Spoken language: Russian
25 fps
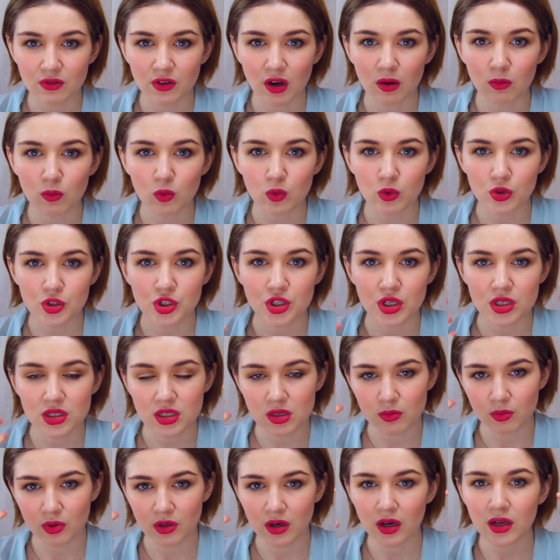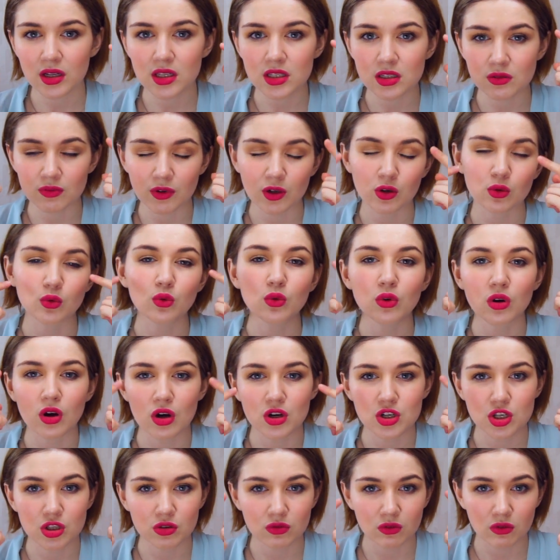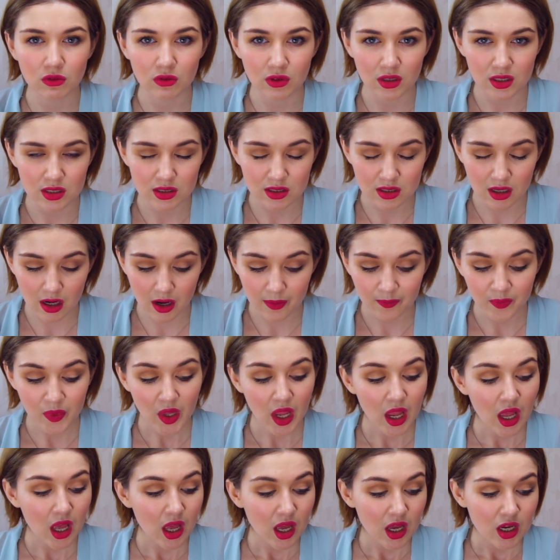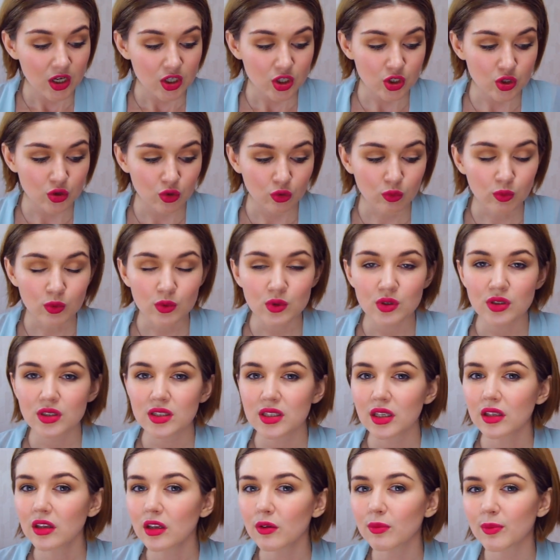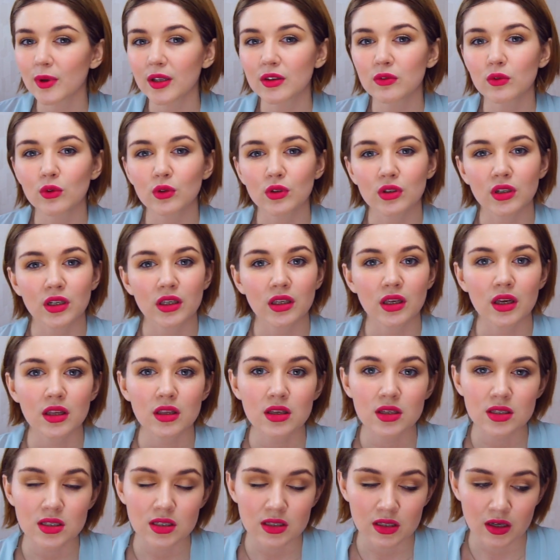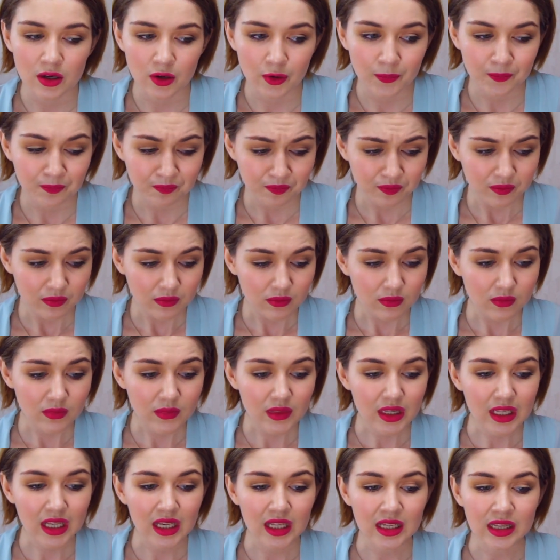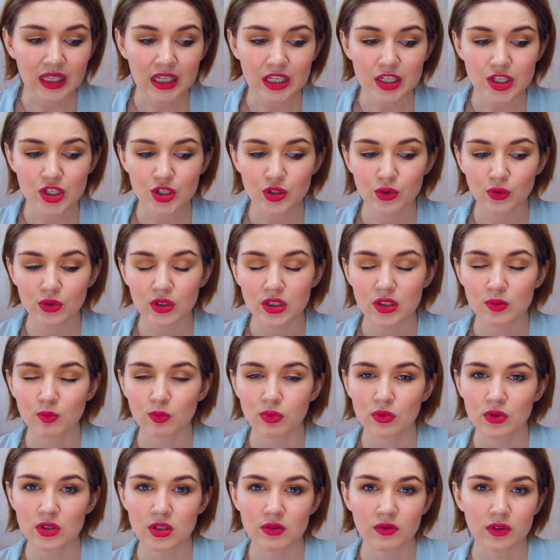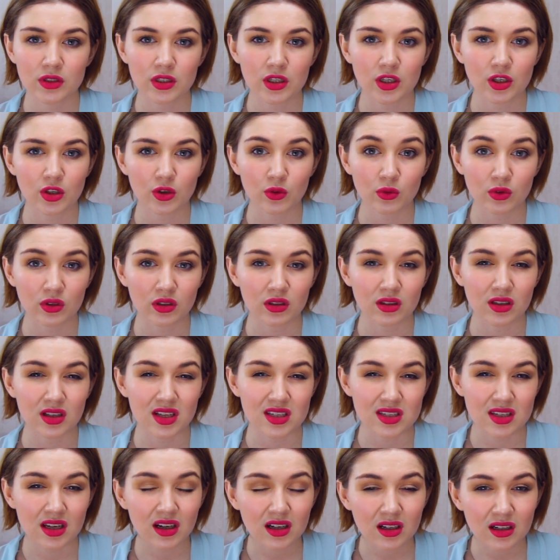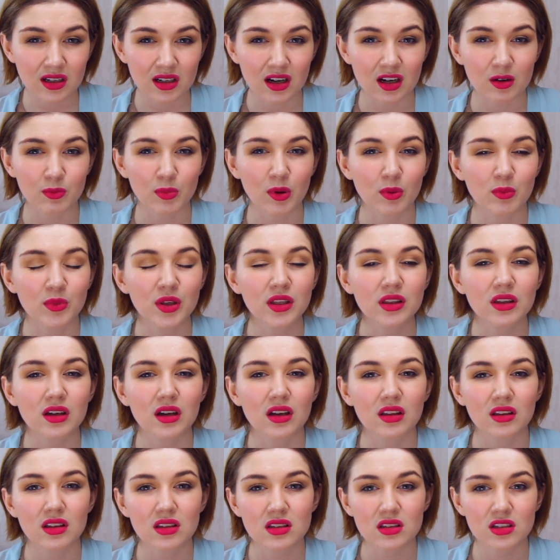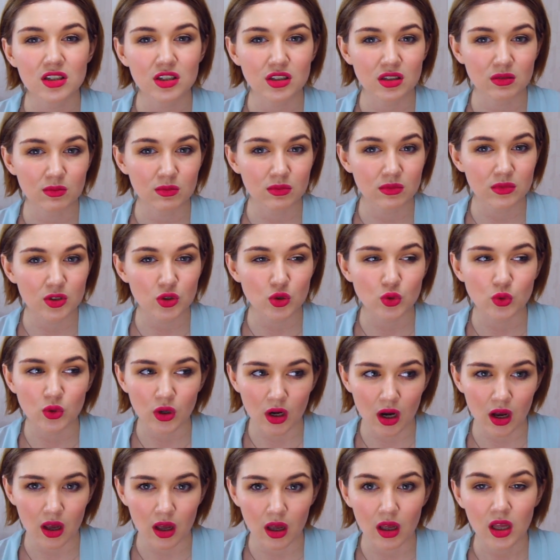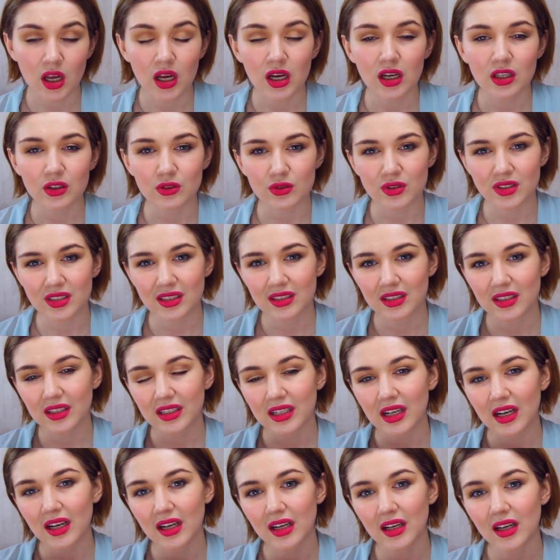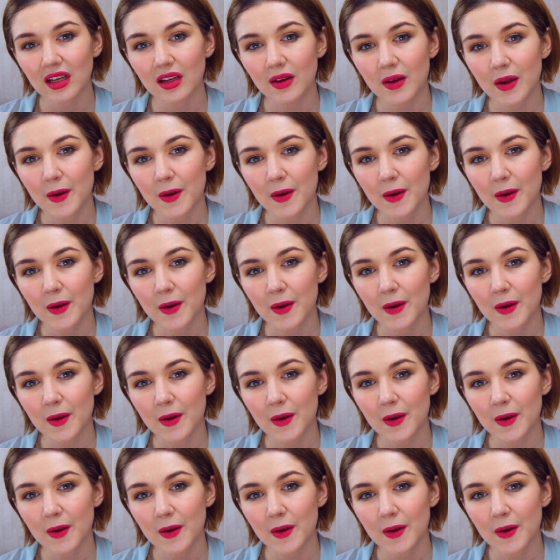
в комочки, собирается вокруг каждого волоска. Что будет с этой подводкой, я не знаю. Насчет использования ее на глазах, как по мне, так она слишком сухая. То есть она такая